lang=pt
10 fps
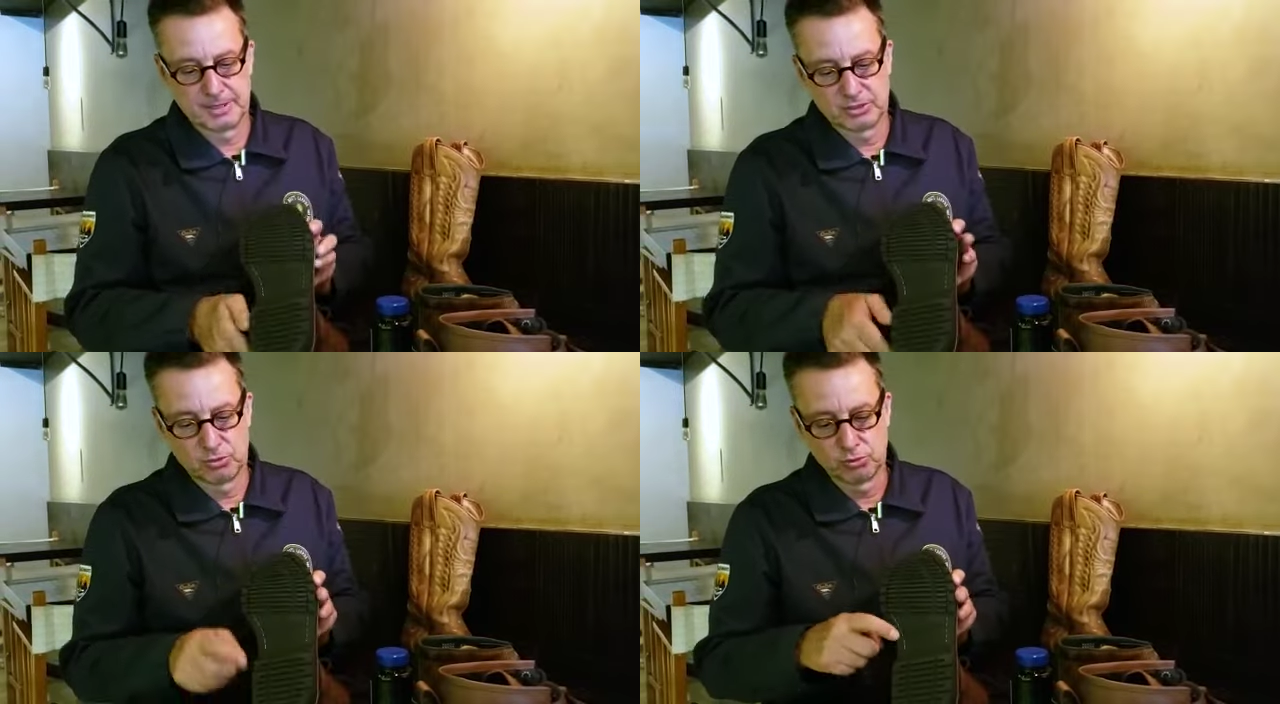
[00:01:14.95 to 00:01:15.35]

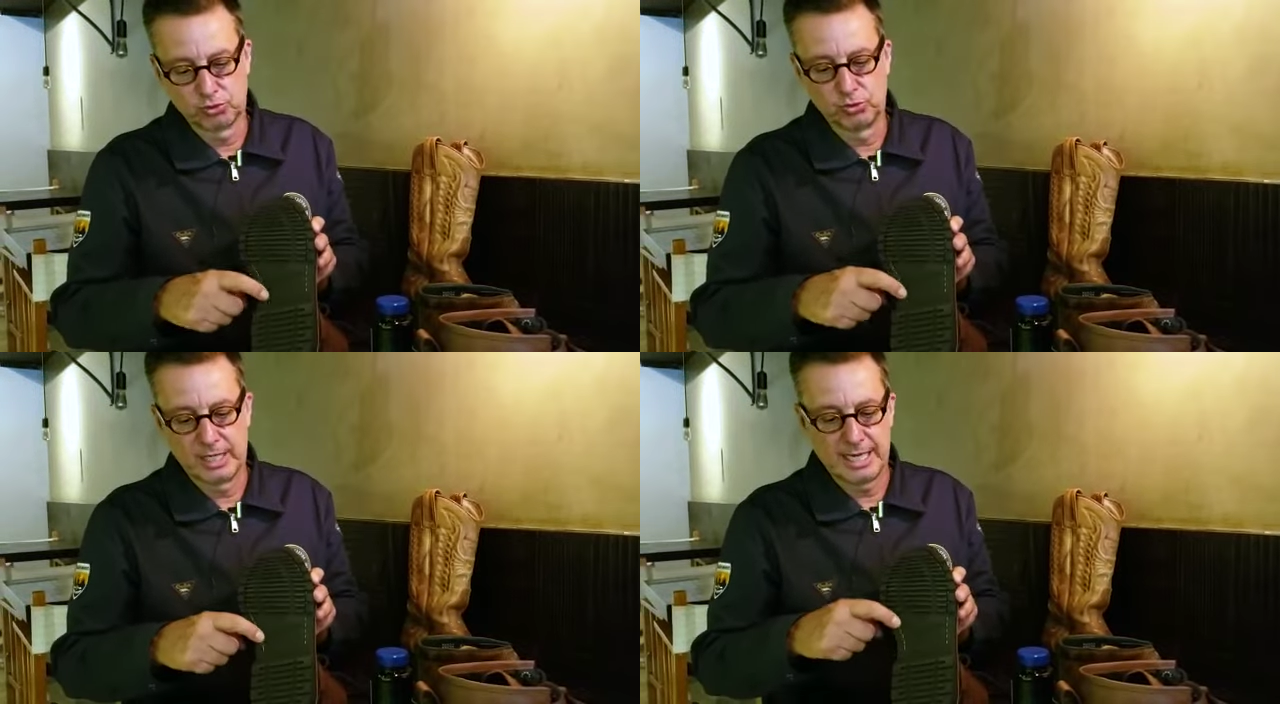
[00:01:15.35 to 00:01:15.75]
elas são
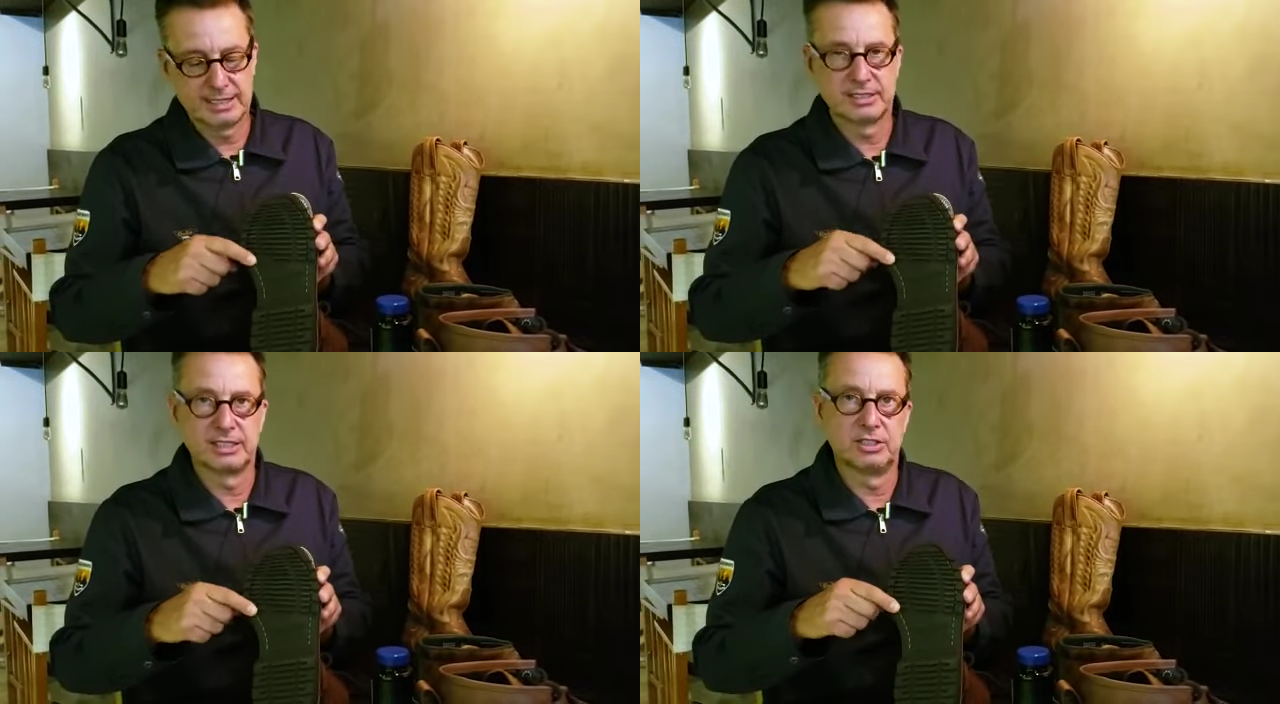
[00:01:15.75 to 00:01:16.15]

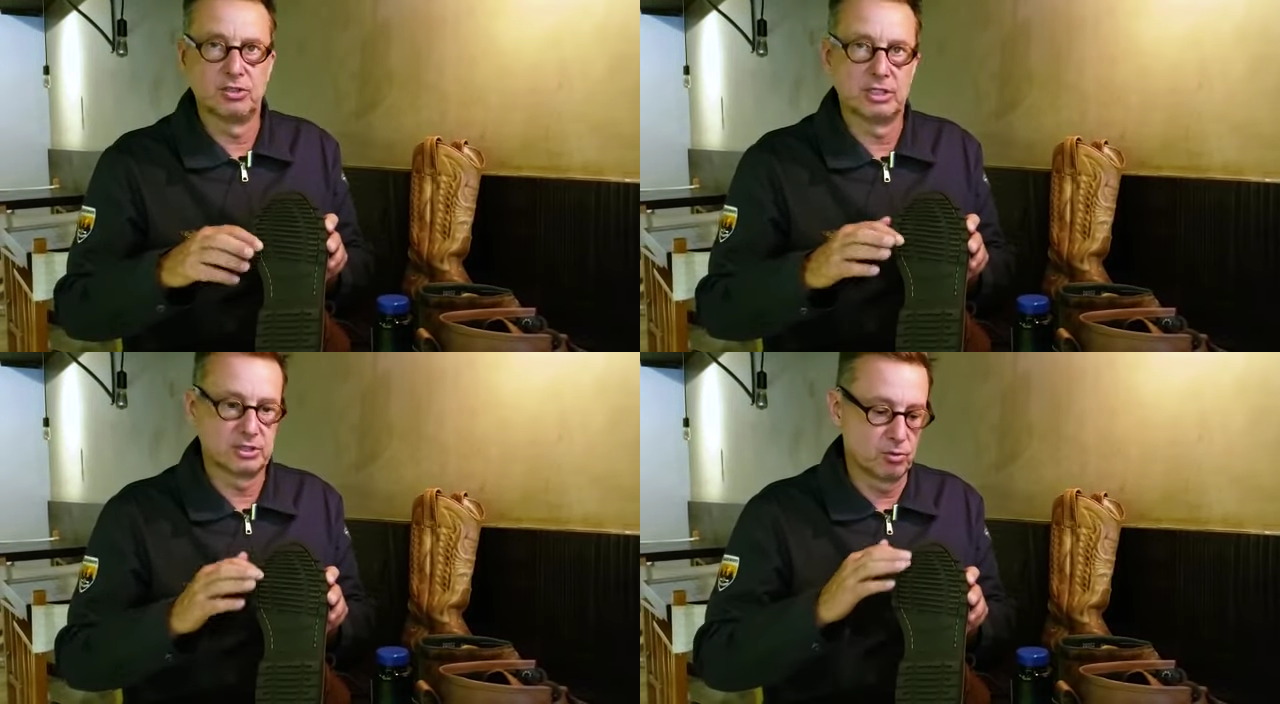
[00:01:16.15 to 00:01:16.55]
costuradas
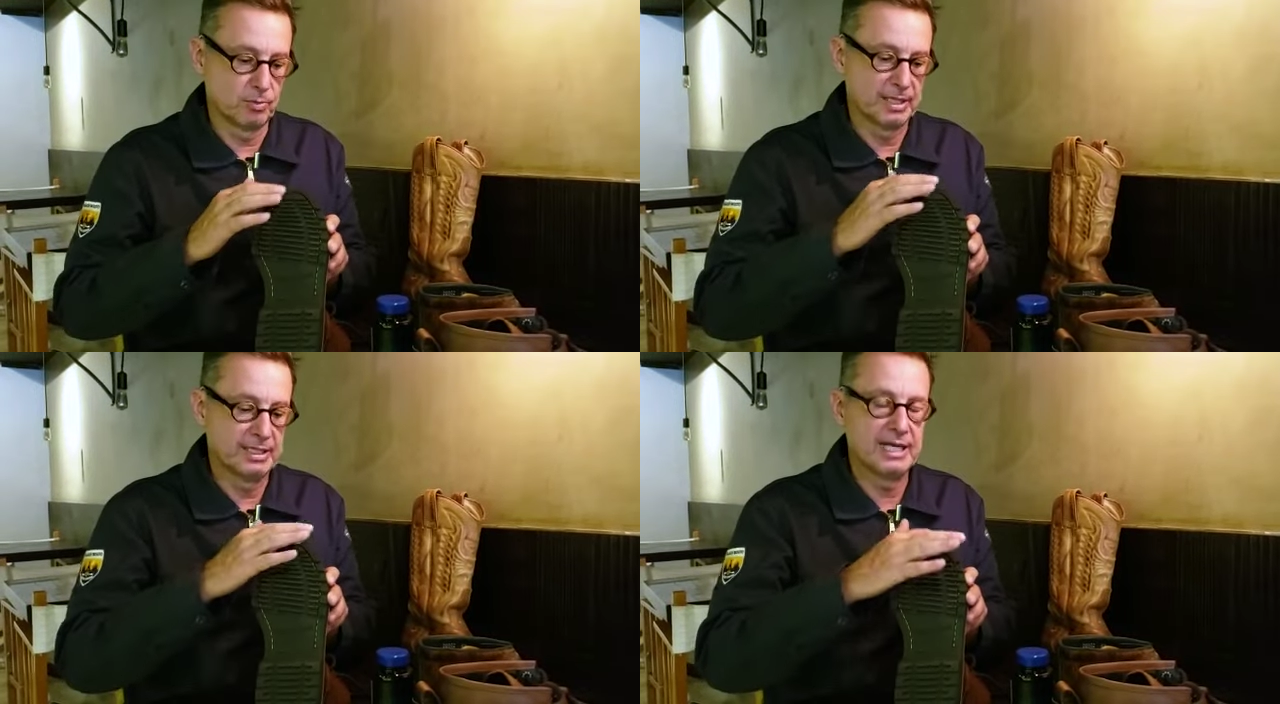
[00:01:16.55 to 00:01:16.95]
aqui, ó, elas são
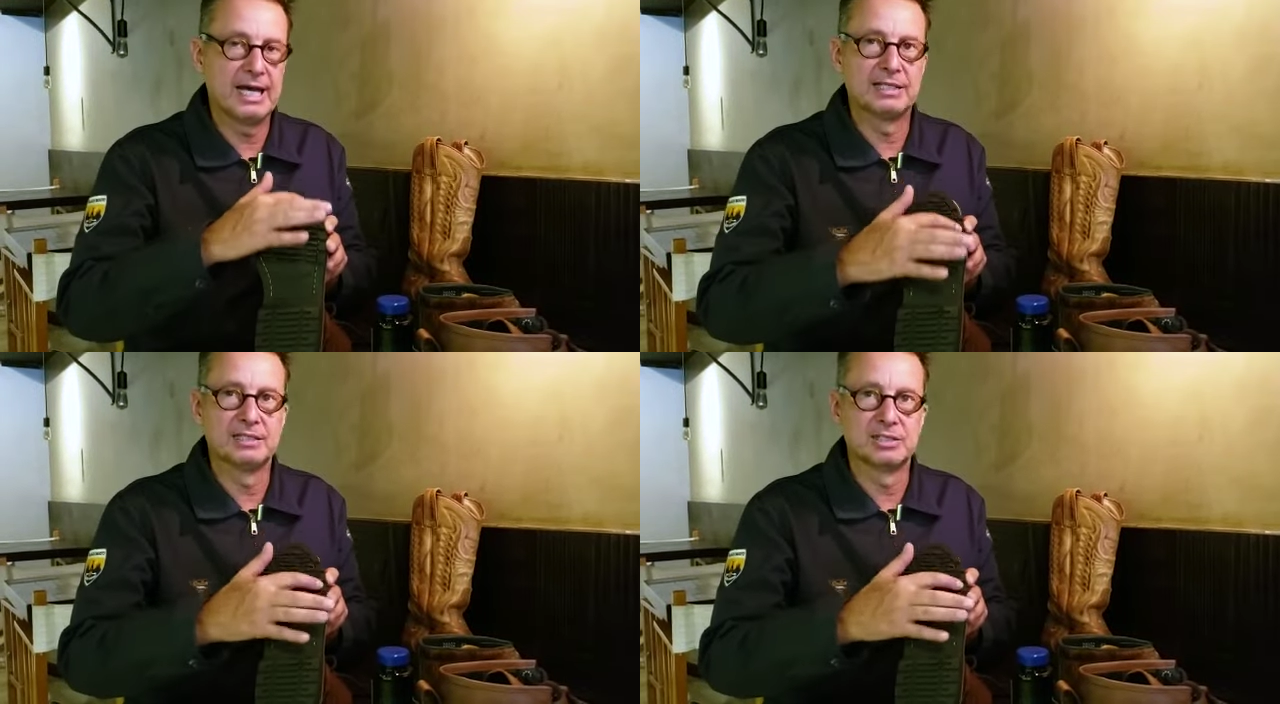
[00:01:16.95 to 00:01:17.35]

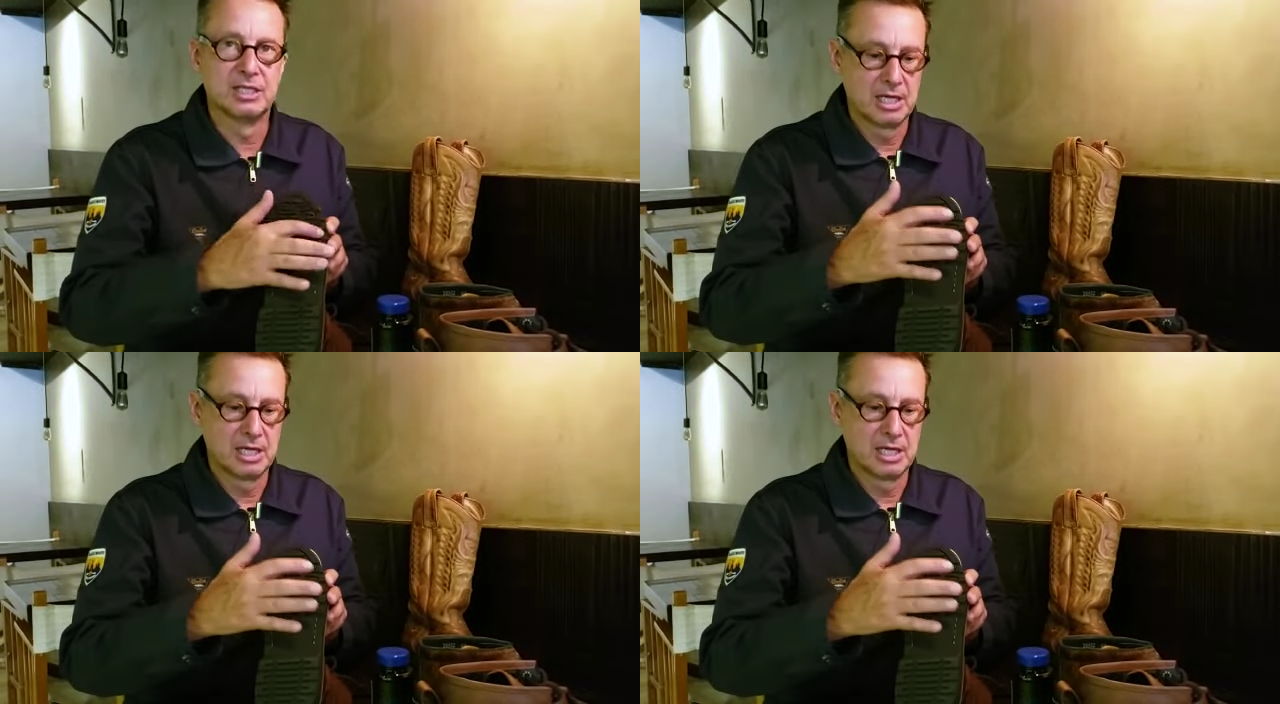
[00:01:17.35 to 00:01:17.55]
bloqueadas.